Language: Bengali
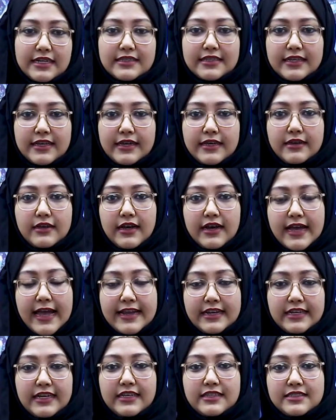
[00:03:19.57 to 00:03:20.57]
যাতে
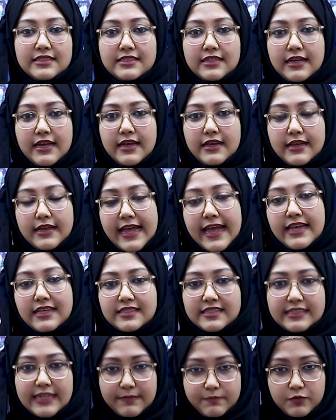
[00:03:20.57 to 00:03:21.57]
অ্যাটলিস্ট এই
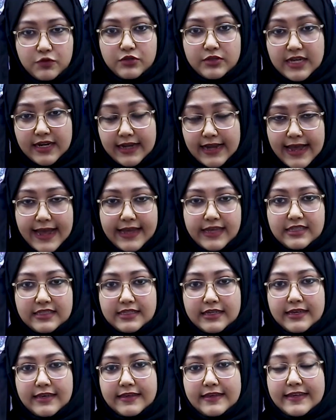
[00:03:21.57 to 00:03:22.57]
স্টেপটা নেয়
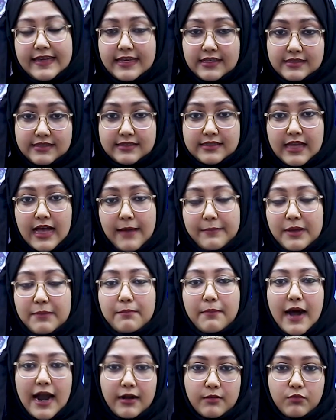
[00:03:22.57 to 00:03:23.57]
যে ইয়েস আমি
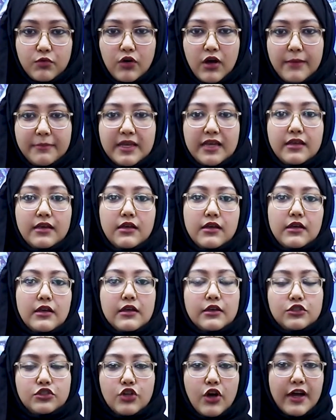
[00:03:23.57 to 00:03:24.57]
পারবো আমি
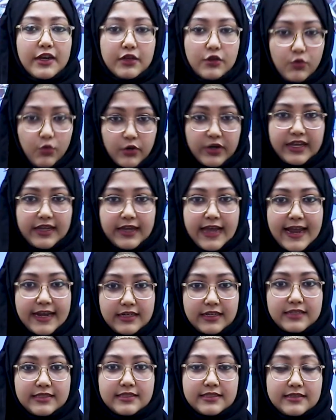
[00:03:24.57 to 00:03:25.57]
জয়েন করি
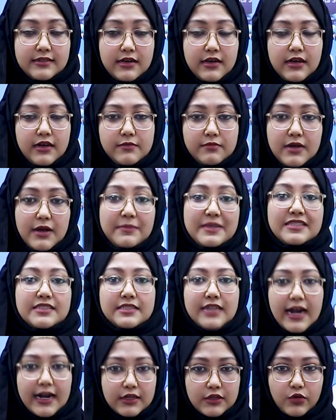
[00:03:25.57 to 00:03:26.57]
অ্যাটলিস্ট আমি
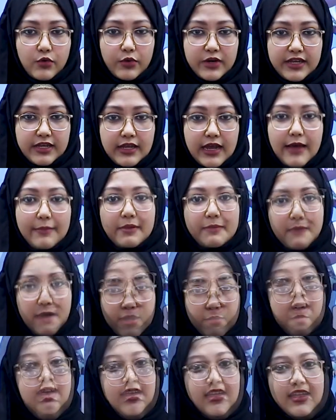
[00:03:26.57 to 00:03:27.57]
স্টার্ট করি আমি
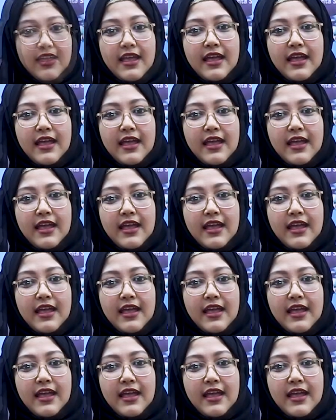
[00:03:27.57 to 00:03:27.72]
পারবো